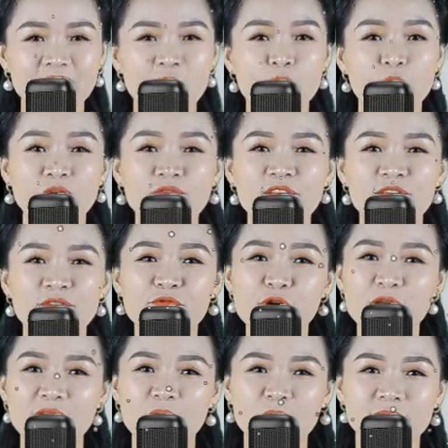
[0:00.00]
nhưng lại là
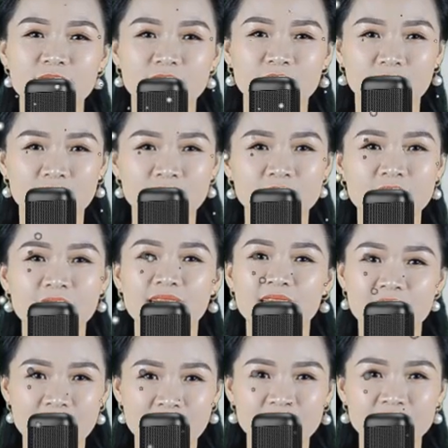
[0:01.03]
sao xấu đối với
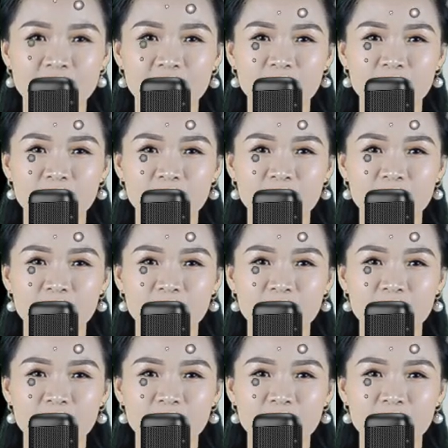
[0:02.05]
nữ.